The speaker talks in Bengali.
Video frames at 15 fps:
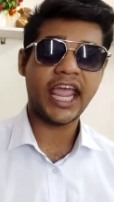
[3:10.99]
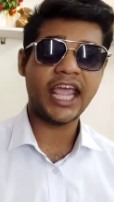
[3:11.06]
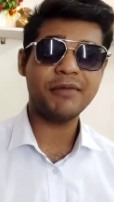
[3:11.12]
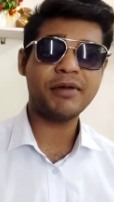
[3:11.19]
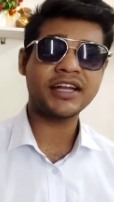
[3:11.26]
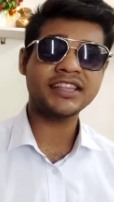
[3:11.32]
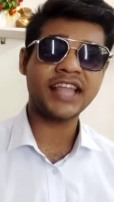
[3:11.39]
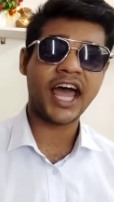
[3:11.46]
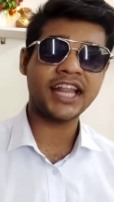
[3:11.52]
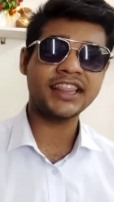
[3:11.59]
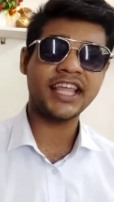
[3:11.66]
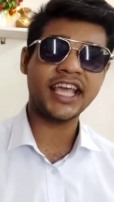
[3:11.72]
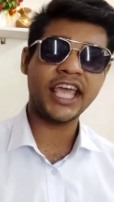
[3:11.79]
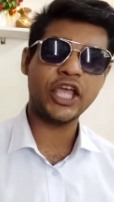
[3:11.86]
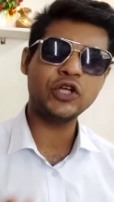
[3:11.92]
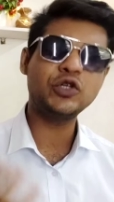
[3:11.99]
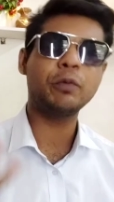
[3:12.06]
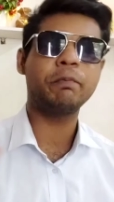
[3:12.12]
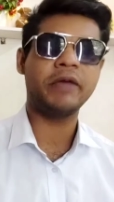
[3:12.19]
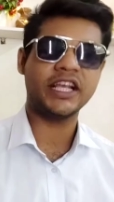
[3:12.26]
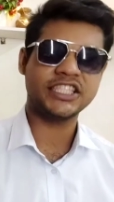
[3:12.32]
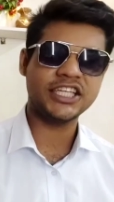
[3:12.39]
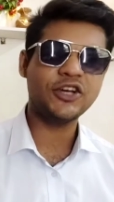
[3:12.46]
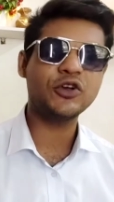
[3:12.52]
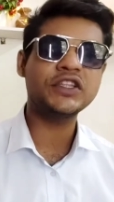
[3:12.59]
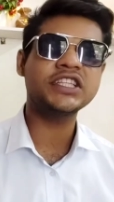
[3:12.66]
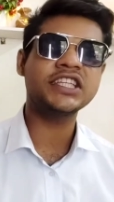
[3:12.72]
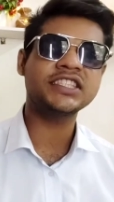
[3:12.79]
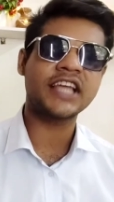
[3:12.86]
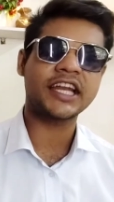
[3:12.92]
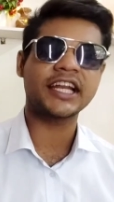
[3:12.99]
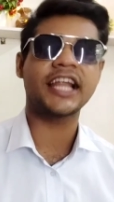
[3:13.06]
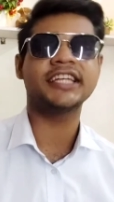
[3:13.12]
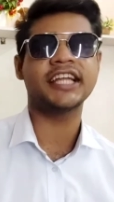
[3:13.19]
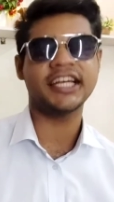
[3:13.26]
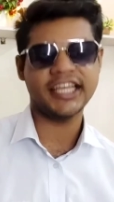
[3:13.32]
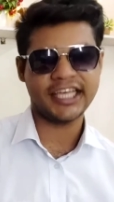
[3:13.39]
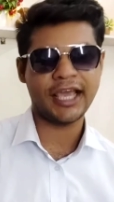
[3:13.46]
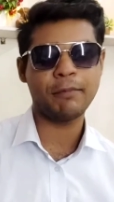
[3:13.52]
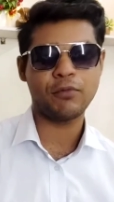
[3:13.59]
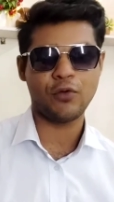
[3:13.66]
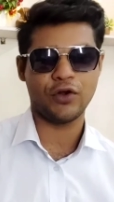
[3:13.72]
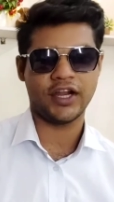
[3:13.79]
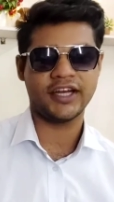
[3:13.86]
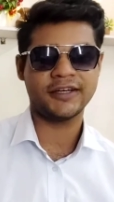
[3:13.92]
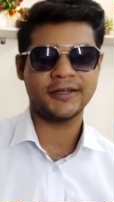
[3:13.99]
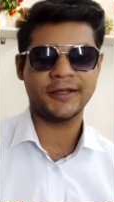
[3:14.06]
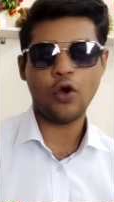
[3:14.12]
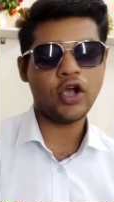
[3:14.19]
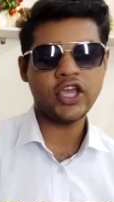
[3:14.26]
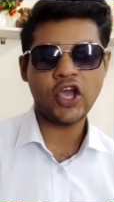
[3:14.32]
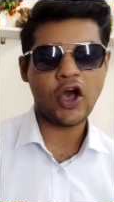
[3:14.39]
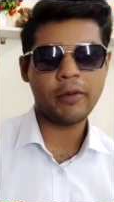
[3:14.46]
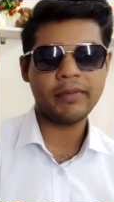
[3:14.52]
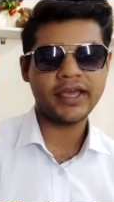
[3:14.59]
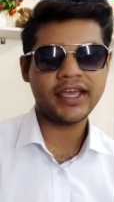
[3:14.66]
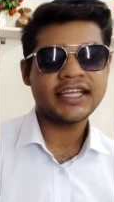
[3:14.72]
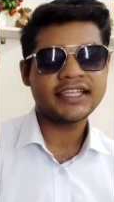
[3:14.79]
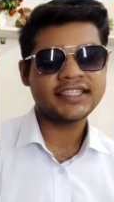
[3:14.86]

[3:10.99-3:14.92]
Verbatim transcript: এইবার তার থেকে একটু বেশি গতিতে স্যাটেলাইটটা নিক্ষেপ করলেন তো কি হবে